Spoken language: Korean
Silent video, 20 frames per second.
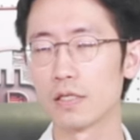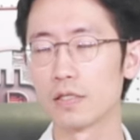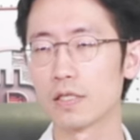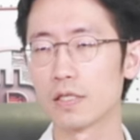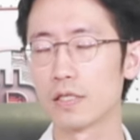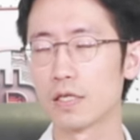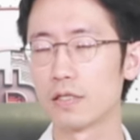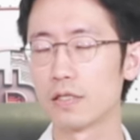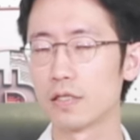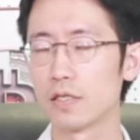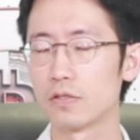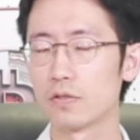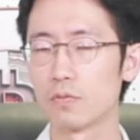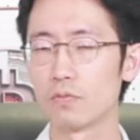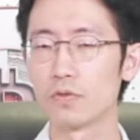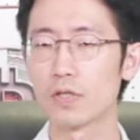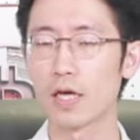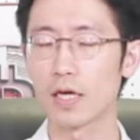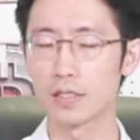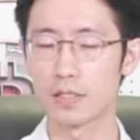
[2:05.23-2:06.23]
자산들이
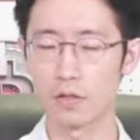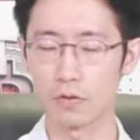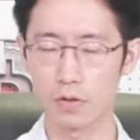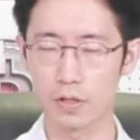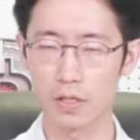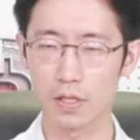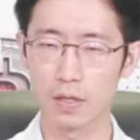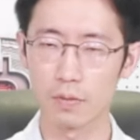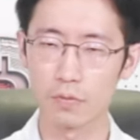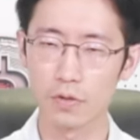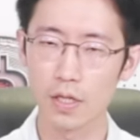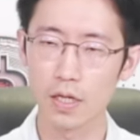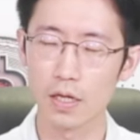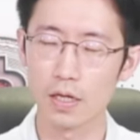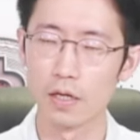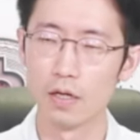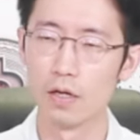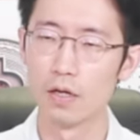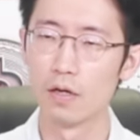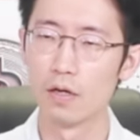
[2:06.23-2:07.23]
전부 다 약세였기
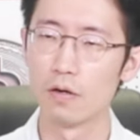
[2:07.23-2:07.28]
때문에